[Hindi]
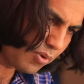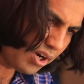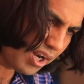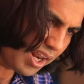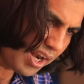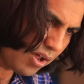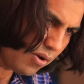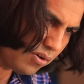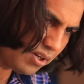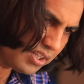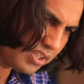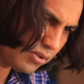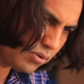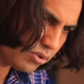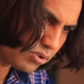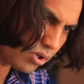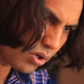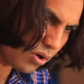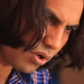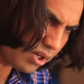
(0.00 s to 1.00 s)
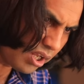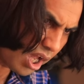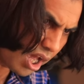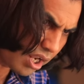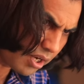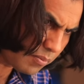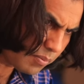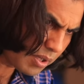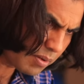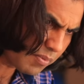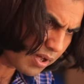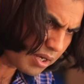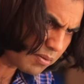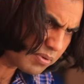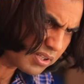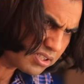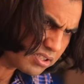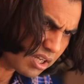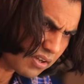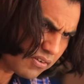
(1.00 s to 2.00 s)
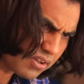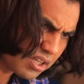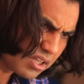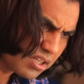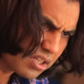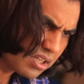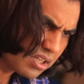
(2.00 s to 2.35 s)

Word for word: बुला लाऊं कहते कुछ और ही हारी बीमारी बन जावे